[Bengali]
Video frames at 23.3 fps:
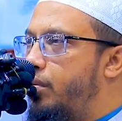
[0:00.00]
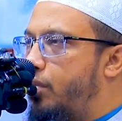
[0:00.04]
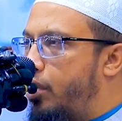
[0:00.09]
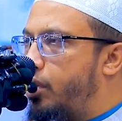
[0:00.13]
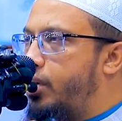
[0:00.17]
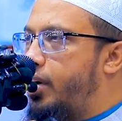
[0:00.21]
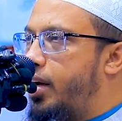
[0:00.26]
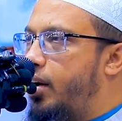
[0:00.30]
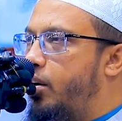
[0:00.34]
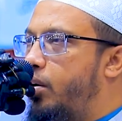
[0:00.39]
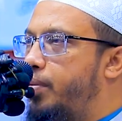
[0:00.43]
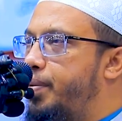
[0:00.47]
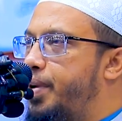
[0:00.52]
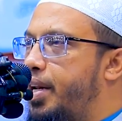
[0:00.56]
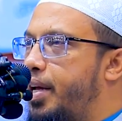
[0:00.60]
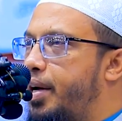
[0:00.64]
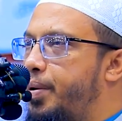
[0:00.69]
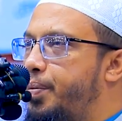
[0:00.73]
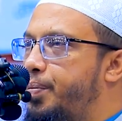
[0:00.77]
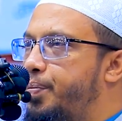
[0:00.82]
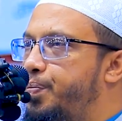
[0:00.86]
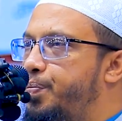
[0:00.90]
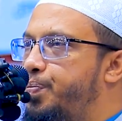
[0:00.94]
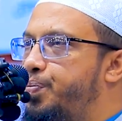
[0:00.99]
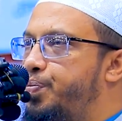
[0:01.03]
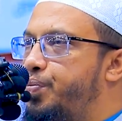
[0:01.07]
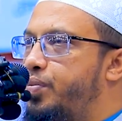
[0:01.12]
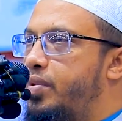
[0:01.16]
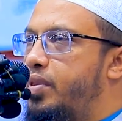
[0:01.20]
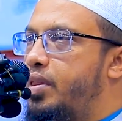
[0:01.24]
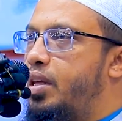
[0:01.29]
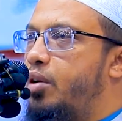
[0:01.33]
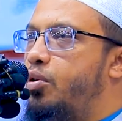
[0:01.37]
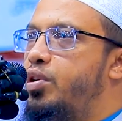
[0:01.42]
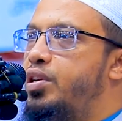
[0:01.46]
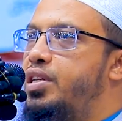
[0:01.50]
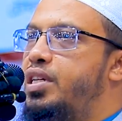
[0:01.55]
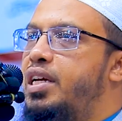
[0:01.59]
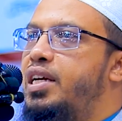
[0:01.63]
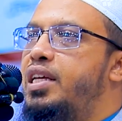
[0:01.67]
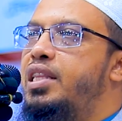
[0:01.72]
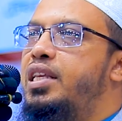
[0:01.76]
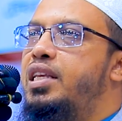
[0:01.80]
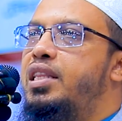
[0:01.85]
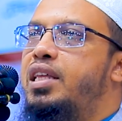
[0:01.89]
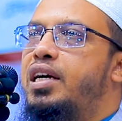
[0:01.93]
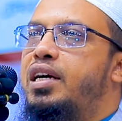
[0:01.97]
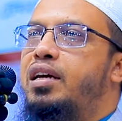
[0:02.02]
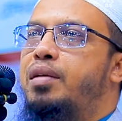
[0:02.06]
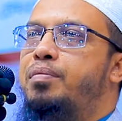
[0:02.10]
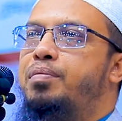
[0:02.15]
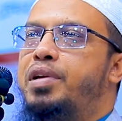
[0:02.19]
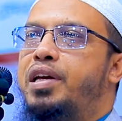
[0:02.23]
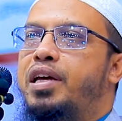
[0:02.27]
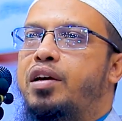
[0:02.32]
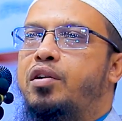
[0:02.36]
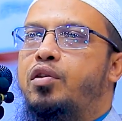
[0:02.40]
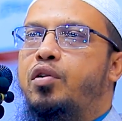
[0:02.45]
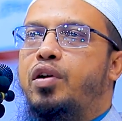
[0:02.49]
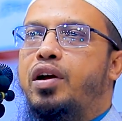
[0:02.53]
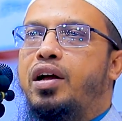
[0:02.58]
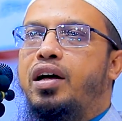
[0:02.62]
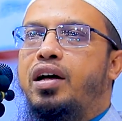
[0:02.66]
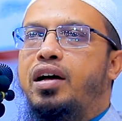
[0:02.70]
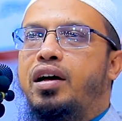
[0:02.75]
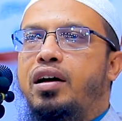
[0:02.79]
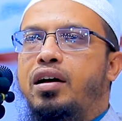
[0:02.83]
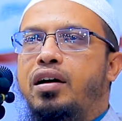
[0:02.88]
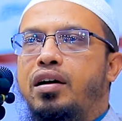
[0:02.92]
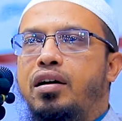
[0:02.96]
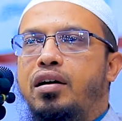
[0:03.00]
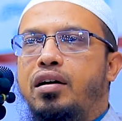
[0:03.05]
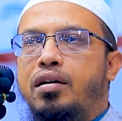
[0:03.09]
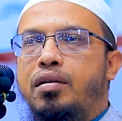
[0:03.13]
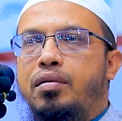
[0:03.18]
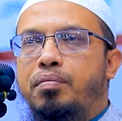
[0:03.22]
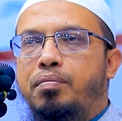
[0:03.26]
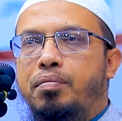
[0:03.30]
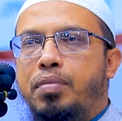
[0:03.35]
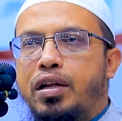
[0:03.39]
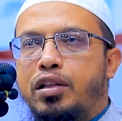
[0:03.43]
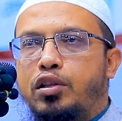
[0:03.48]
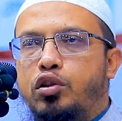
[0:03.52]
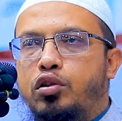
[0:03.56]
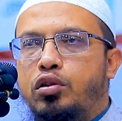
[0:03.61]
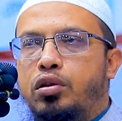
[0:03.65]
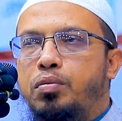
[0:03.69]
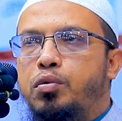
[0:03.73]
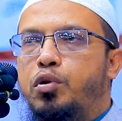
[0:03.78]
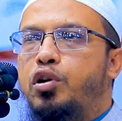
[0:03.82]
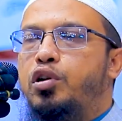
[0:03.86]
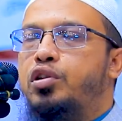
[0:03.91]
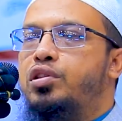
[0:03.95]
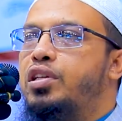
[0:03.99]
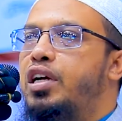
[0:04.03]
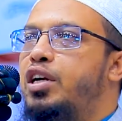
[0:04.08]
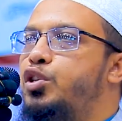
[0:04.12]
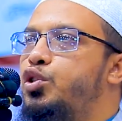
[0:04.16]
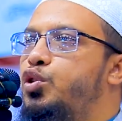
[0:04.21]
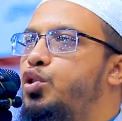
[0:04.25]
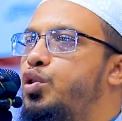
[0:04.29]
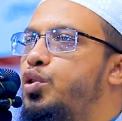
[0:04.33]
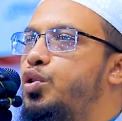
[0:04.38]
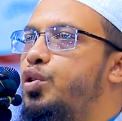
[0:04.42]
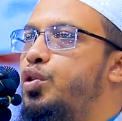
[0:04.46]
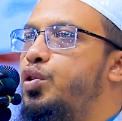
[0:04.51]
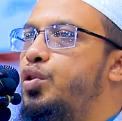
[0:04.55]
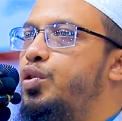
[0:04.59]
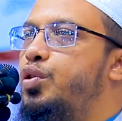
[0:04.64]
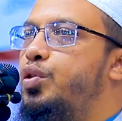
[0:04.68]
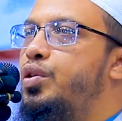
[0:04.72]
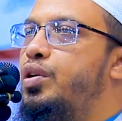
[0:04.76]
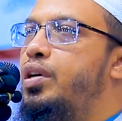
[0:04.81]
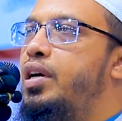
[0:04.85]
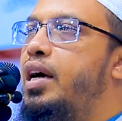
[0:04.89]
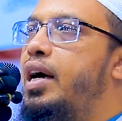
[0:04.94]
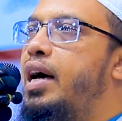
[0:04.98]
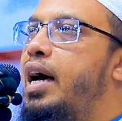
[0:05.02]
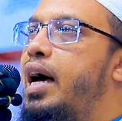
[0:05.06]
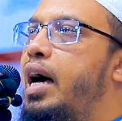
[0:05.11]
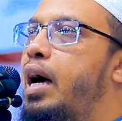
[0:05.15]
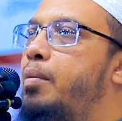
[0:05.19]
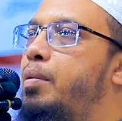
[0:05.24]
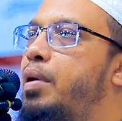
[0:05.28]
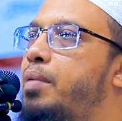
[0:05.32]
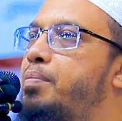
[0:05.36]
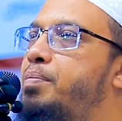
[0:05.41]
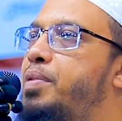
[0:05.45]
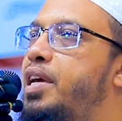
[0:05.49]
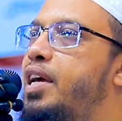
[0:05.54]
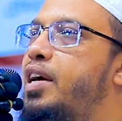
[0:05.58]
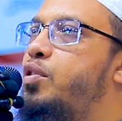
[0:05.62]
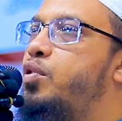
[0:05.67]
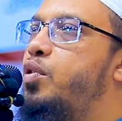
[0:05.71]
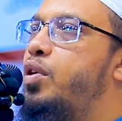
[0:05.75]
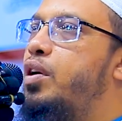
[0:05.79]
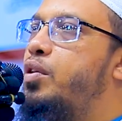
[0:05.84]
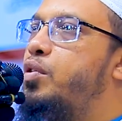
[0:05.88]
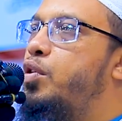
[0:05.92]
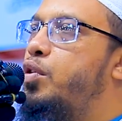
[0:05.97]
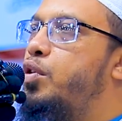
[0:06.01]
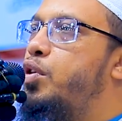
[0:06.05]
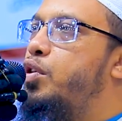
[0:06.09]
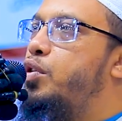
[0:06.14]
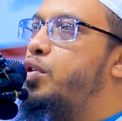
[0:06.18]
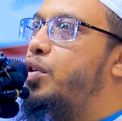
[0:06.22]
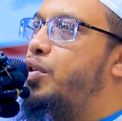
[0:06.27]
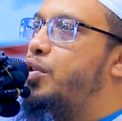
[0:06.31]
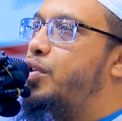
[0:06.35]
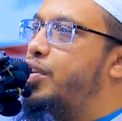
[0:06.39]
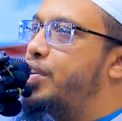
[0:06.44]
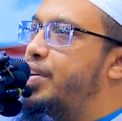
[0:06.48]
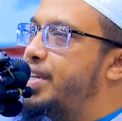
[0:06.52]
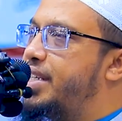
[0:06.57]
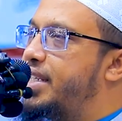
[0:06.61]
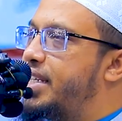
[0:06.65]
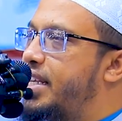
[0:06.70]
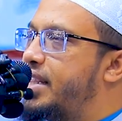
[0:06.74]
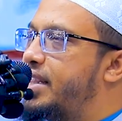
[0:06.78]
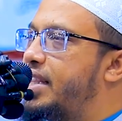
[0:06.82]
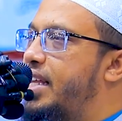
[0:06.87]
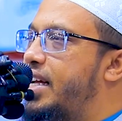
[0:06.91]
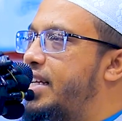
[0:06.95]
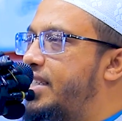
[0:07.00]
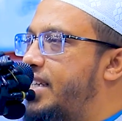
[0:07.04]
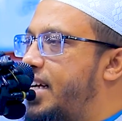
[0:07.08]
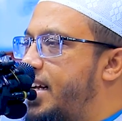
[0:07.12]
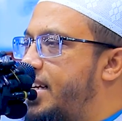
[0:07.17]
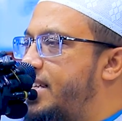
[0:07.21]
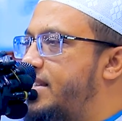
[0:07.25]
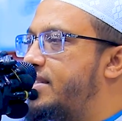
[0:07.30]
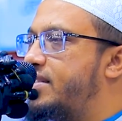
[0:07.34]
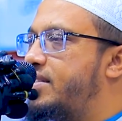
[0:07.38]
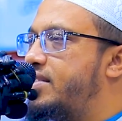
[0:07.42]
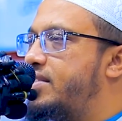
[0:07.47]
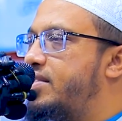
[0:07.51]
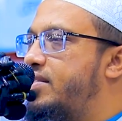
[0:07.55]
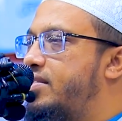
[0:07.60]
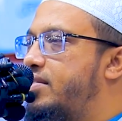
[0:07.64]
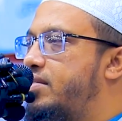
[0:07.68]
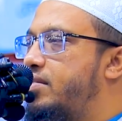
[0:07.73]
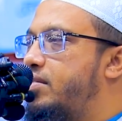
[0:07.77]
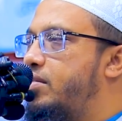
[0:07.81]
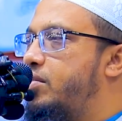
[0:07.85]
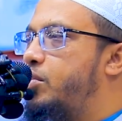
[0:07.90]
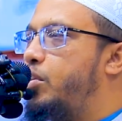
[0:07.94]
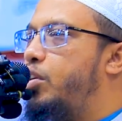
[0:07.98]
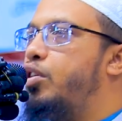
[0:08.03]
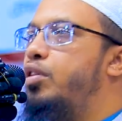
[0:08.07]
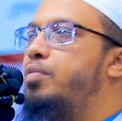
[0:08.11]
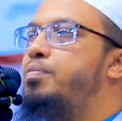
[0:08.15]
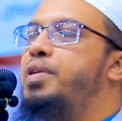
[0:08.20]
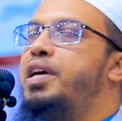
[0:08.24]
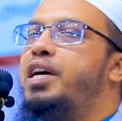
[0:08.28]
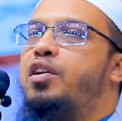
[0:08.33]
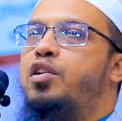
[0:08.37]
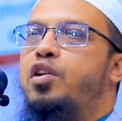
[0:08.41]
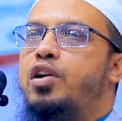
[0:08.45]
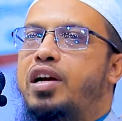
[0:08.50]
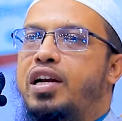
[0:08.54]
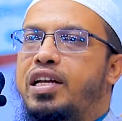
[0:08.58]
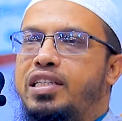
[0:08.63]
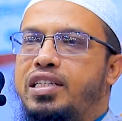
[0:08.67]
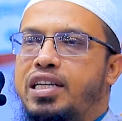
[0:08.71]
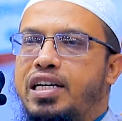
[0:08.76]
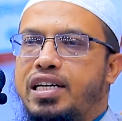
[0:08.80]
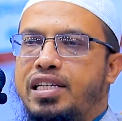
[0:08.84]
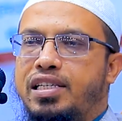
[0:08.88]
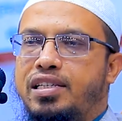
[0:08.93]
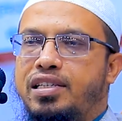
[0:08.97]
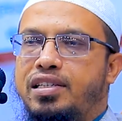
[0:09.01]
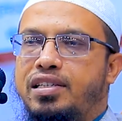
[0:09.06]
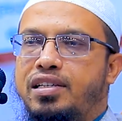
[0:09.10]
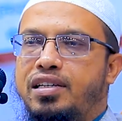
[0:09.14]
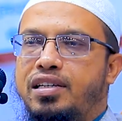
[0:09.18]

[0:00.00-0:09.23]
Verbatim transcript: রক্ষা হবে না তাহলে সেক্ষেত্রে তাকে বিয়ে করা বাধ্যতামূলক তার জন্য আবার বিয়ে করা কখনো কখনো নিষেধ না যায়জ কখন বিয়ে করা না জায়েজ